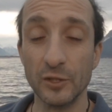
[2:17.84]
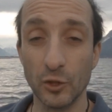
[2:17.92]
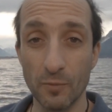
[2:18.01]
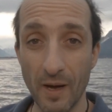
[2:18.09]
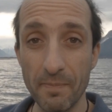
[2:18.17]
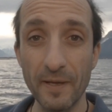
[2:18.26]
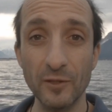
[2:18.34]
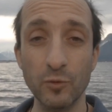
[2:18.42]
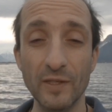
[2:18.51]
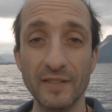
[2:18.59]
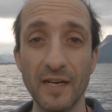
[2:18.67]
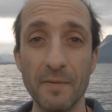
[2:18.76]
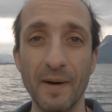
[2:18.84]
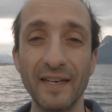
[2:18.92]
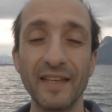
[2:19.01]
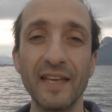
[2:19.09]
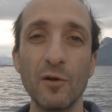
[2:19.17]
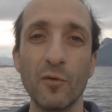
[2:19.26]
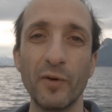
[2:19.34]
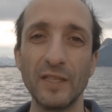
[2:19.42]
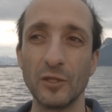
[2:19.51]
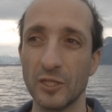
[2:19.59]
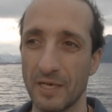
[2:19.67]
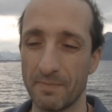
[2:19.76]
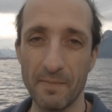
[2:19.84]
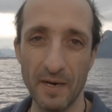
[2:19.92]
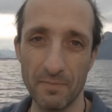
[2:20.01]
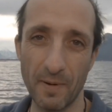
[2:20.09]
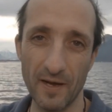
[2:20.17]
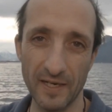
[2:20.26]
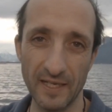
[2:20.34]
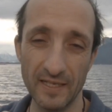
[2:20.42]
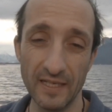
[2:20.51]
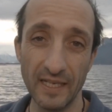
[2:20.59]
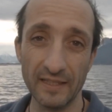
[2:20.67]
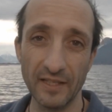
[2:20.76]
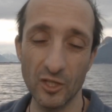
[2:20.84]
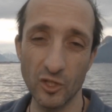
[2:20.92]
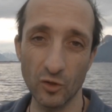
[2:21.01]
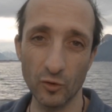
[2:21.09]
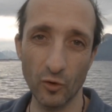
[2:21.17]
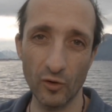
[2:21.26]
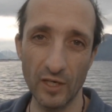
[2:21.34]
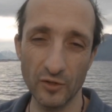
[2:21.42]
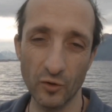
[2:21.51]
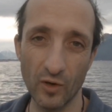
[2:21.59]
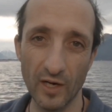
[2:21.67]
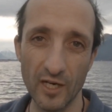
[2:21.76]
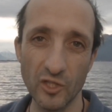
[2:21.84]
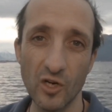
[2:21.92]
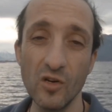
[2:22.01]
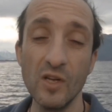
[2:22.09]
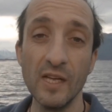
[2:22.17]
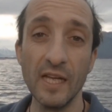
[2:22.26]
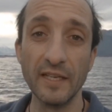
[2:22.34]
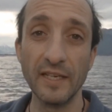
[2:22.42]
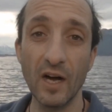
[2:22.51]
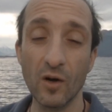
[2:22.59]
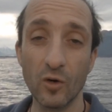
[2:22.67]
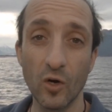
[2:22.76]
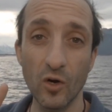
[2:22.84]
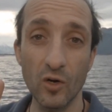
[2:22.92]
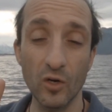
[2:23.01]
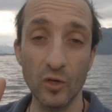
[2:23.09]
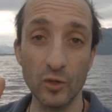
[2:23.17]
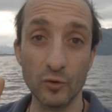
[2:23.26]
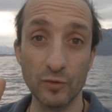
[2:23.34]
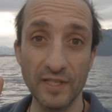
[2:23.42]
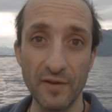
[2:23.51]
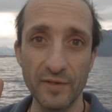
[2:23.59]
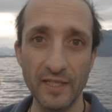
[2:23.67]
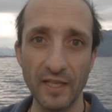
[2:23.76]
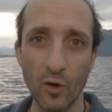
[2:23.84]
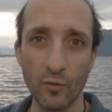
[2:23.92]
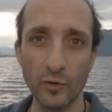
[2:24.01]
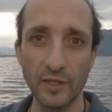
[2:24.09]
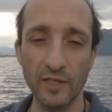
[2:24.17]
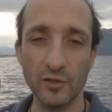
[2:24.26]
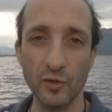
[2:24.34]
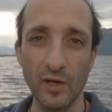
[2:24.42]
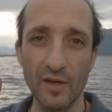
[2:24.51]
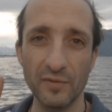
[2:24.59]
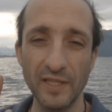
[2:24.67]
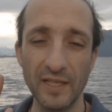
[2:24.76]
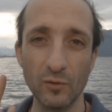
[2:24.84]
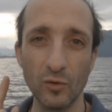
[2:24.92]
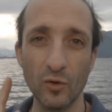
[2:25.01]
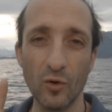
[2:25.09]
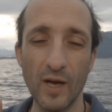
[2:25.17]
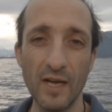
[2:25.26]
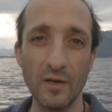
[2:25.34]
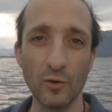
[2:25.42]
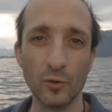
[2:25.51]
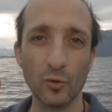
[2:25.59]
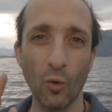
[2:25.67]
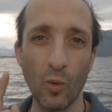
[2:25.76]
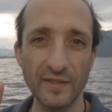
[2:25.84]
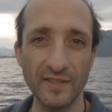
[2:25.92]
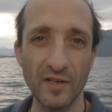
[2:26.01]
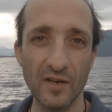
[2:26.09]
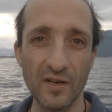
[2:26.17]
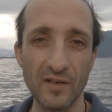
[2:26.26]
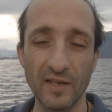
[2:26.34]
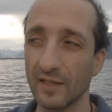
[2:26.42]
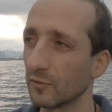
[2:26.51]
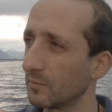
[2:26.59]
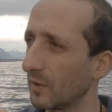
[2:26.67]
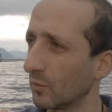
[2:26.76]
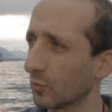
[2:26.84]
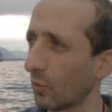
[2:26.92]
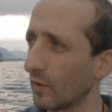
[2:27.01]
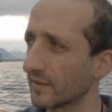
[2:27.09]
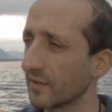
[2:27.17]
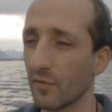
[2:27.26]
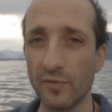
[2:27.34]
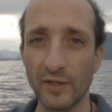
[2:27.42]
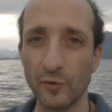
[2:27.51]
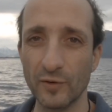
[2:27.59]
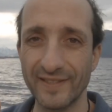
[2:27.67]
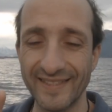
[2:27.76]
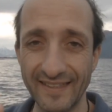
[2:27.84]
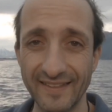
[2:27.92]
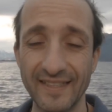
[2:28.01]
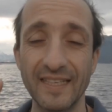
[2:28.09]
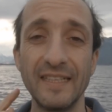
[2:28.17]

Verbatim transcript: je m'aperçois ça, malgré le fait que j'ai pas mal parlé d'argent, de relation à l'argent. Il y a encore, euh, je vous invite à revenir sur la vidéo de Noël, le 300, la numéro 327.